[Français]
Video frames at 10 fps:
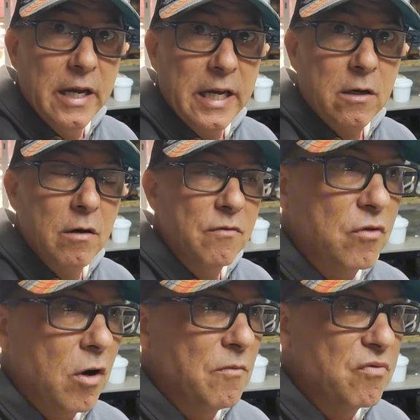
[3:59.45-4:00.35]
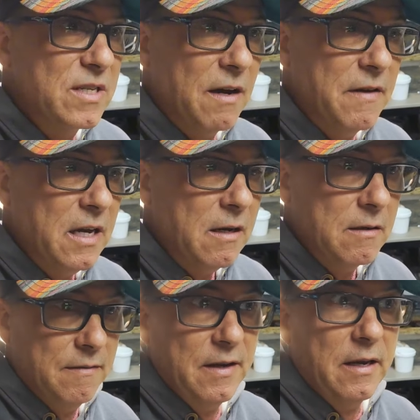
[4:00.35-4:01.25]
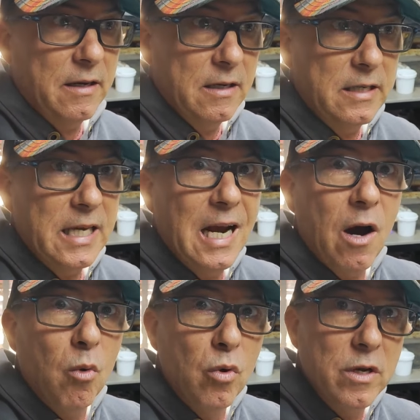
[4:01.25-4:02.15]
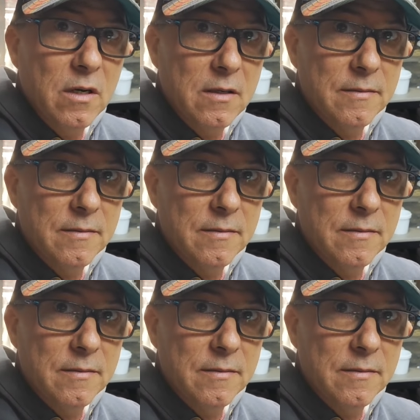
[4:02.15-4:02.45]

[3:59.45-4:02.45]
et que comme vous savez, il y a la rouille.